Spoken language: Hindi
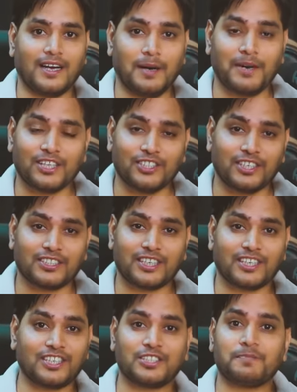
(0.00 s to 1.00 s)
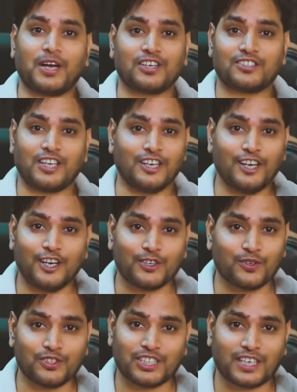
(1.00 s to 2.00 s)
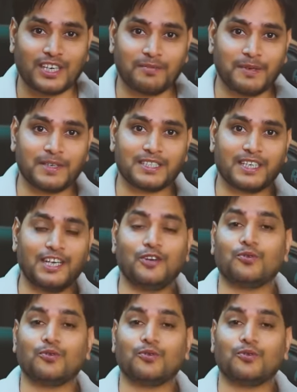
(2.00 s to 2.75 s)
हमारे जयशंकर जी पाकिस्तानी लड़कियों के चक्कर में फंस गए हैं